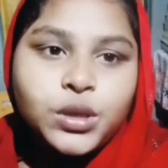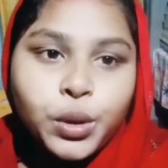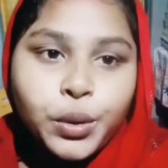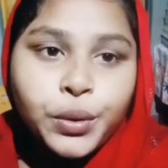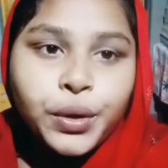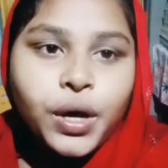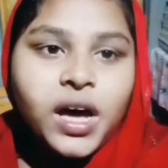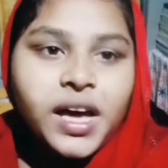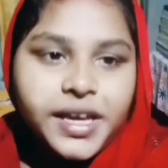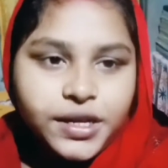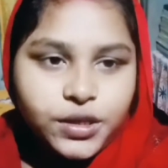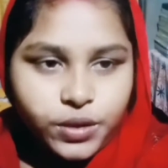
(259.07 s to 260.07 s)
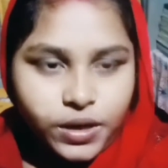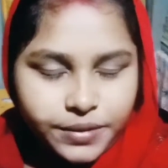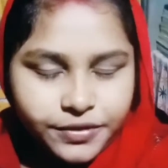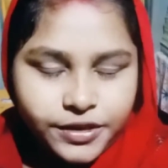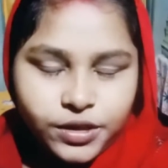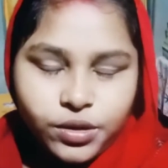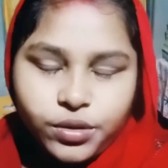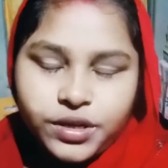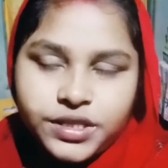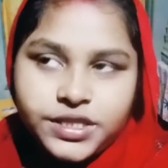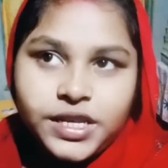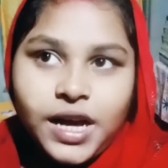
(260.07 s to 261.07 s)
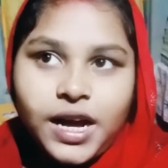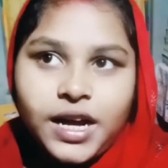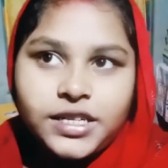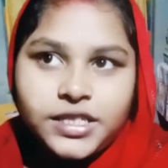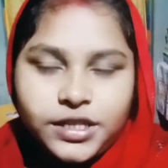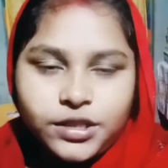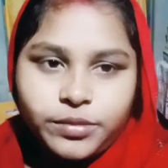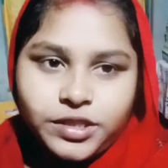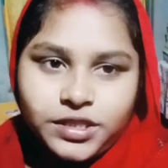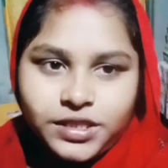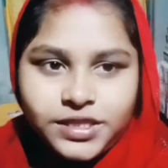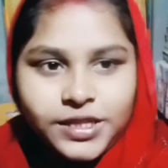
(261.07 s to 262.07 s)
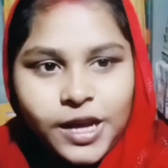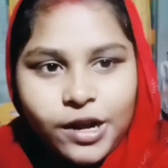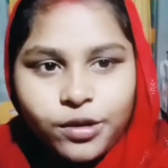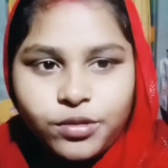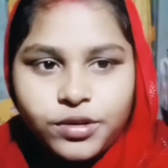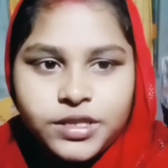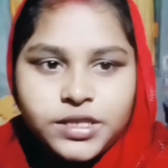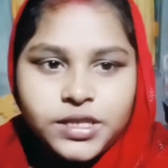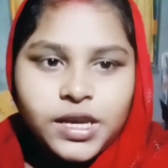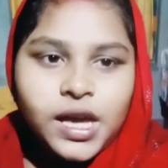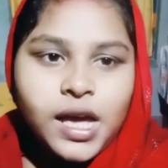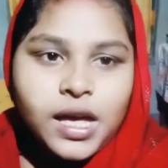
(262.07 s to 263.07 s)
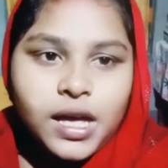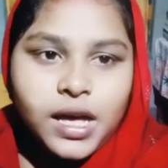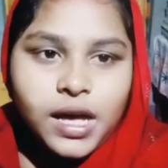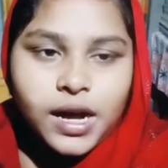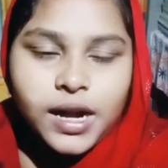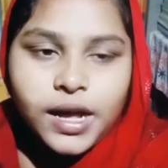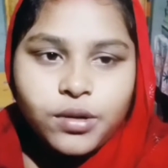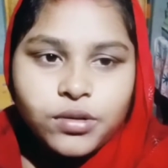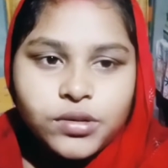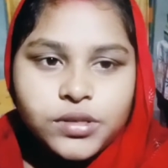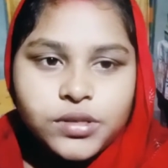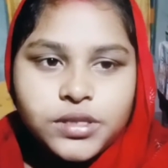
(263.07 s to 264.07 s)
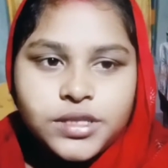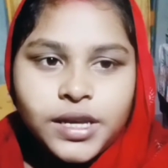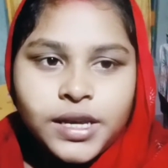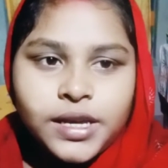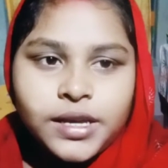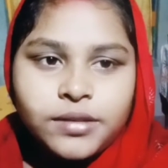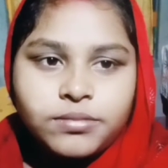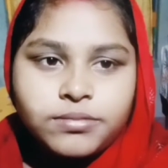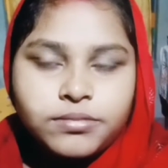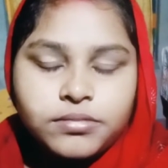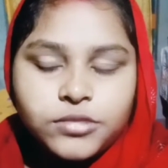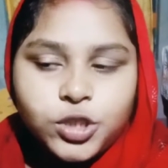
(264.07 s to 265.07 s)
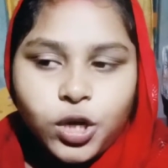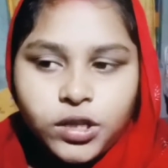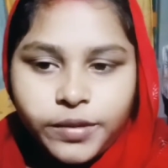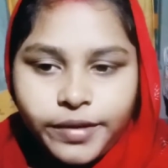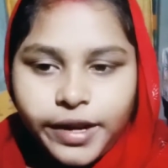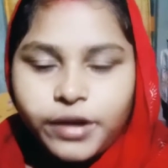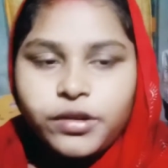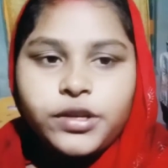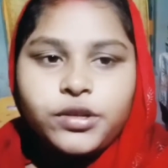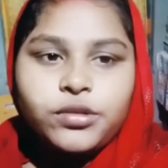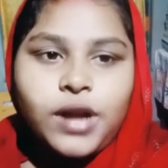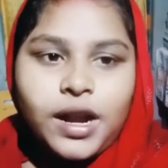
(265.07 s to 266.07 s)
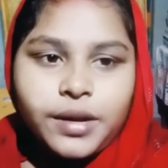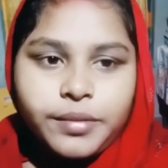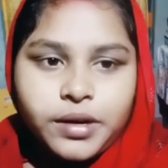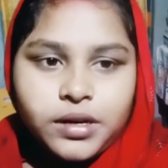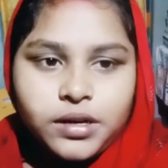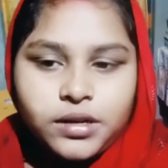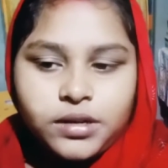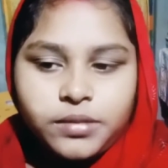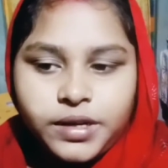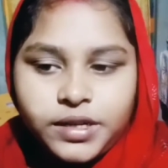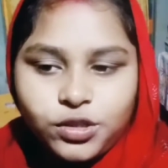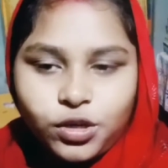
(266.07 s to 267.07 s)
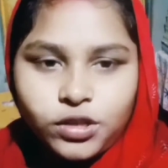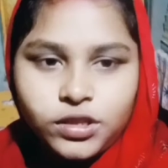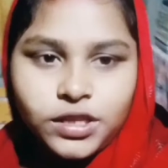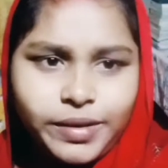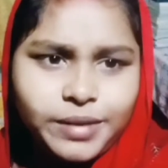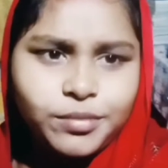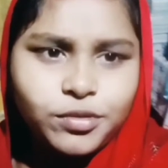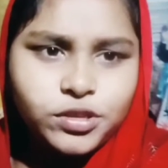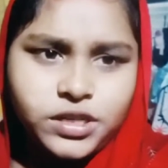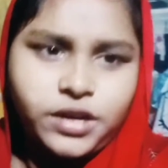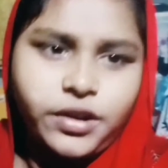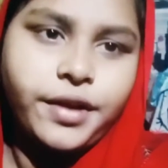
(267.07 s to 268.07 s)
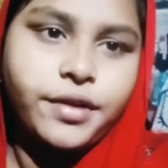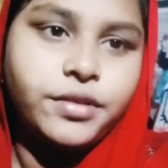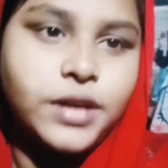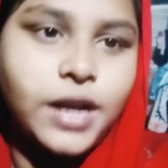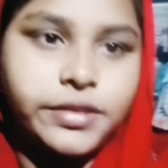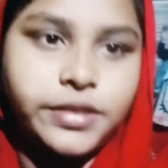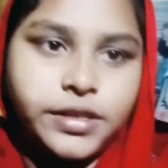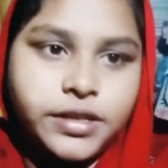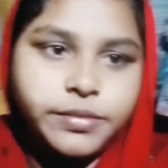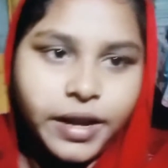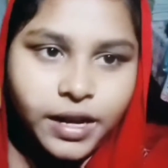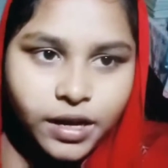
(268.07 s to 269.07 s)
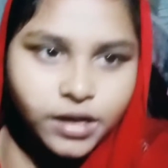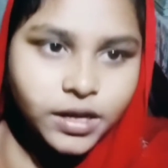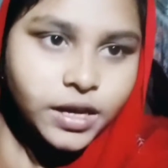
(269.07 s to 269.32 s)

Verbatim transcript: তো একটুখানি ভিডিও করেছি আর সেটা তোমাদের সাথে শেয়ারও করেছি আর এখন হচ্ছে সন্ধ্যাবেলা এখন একটু রান্নাবান মানে সন্ধ্যাবেলা বলছি কেন এখন রাত্রির বেলা